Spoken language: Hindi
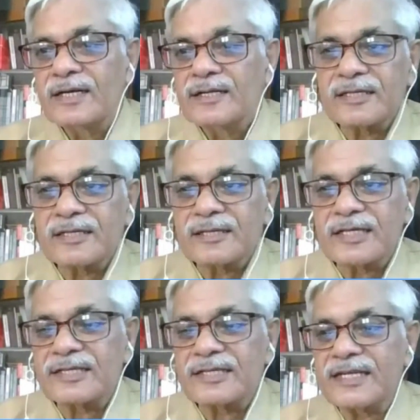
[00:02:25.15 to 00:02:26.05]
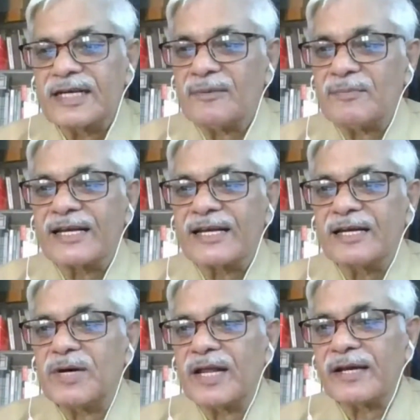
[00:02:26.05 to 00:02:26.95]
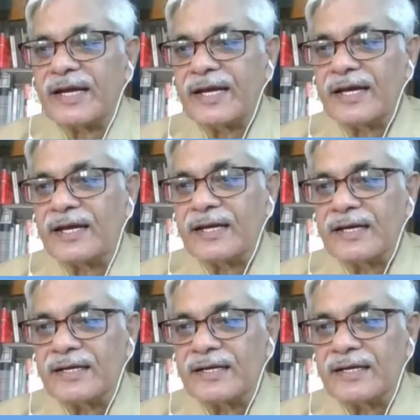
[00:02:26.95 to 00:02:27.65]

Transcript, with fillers: किस दृष्टि से हम आगे बढ़ रहे हैं